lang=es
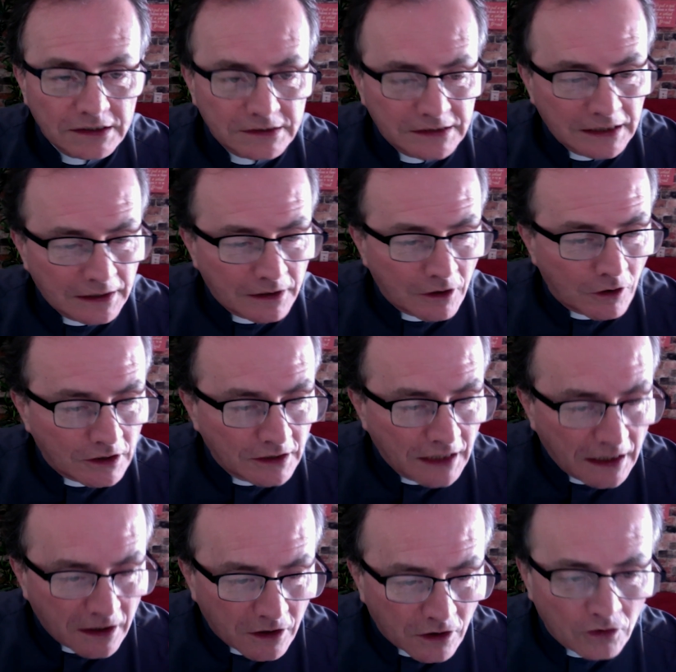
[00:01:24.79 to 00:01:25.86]
te
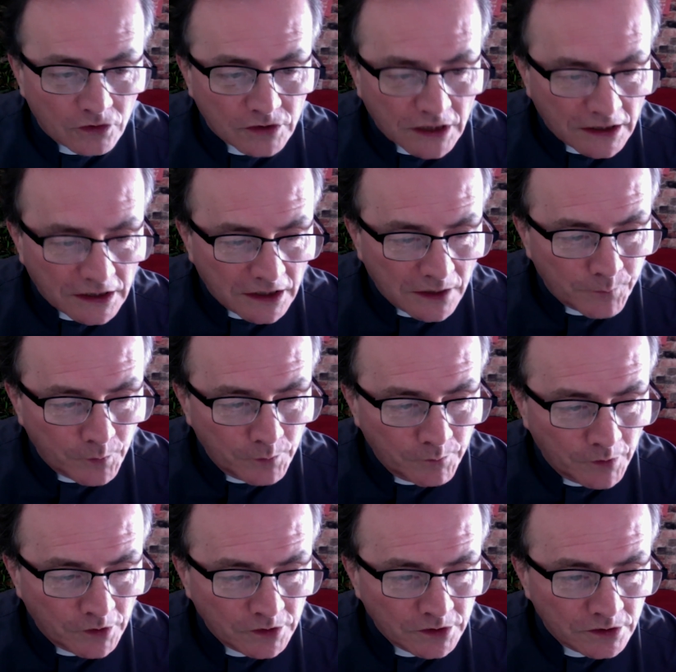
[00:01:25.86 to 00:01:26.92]
necrosan el
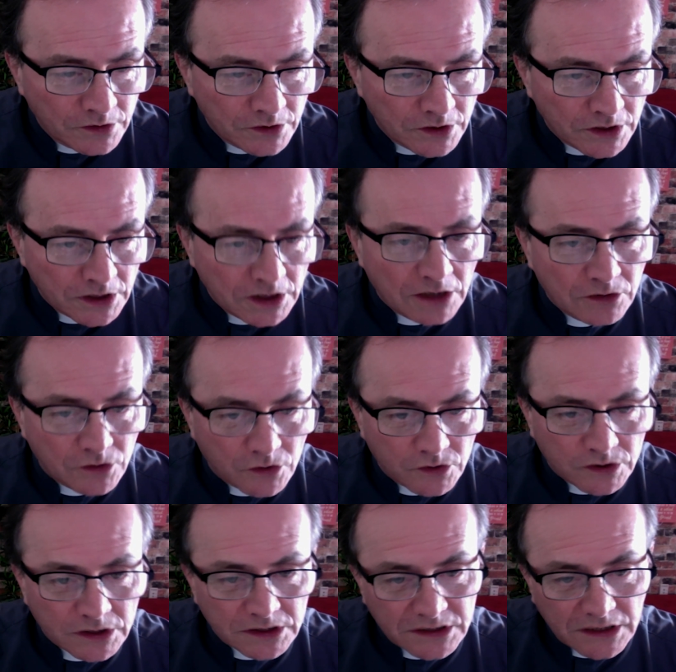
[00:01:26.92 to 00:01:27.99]
pulmón y
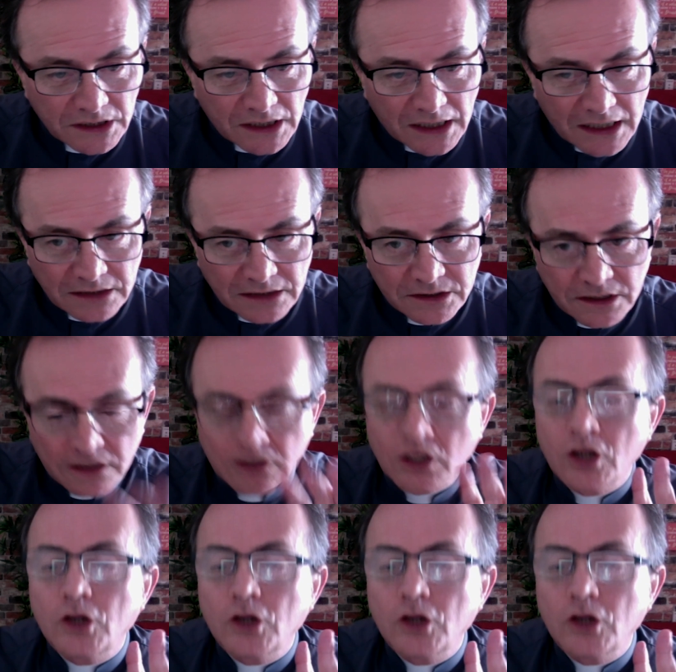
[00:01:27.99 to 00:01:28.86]
entonces te da cáncer.